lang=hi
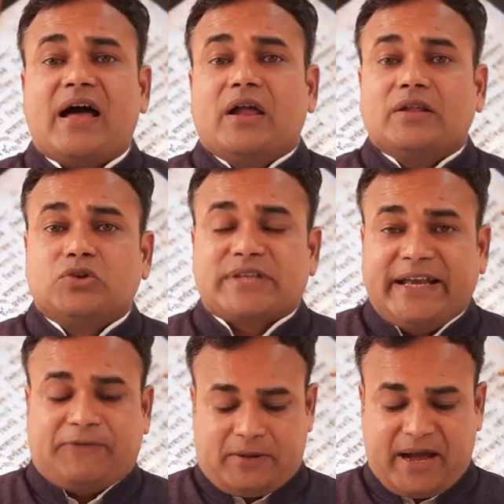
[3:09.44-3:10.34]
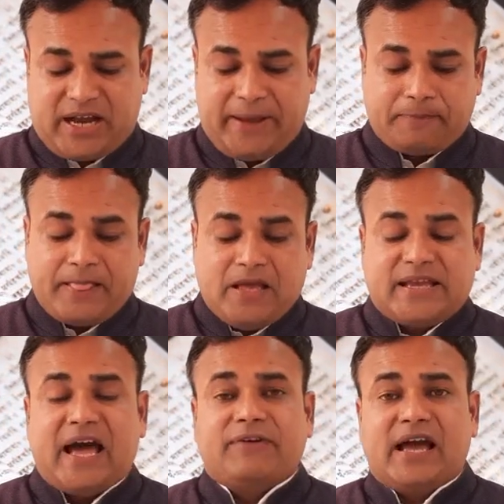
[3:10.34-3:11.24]
जो साइंटिफिक भाषा है ज्ञान
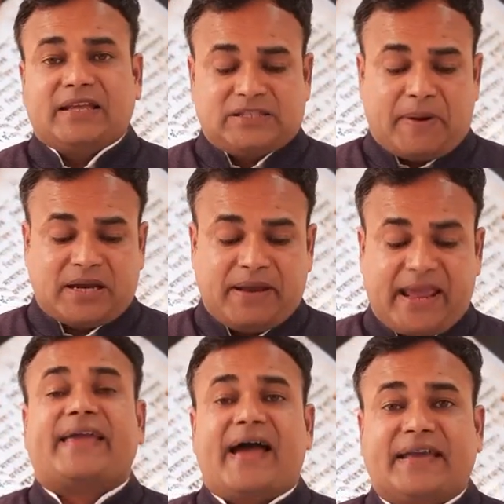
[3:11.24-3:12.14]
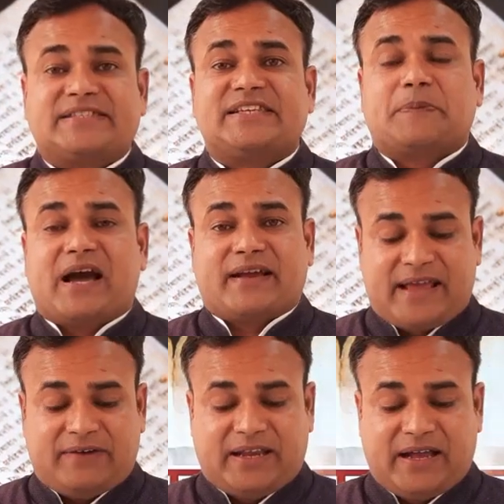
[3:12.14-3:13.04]
विज्ञान की इस भाषा में क्या क्या है किस किस प्रकार का ज्ञान
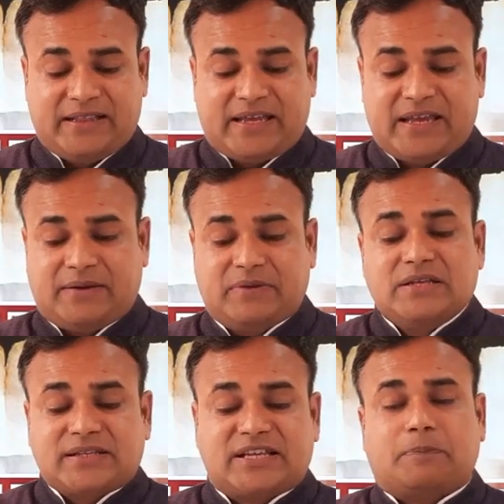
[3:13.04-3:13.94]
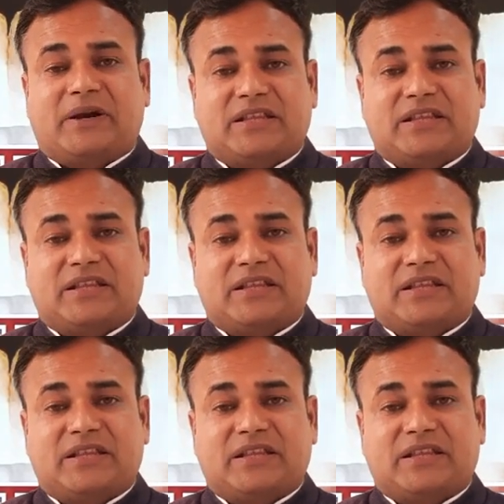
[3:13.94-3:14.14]
विज्ञान है देखिए यदि हम संस्कृत पढ़ते हैं तो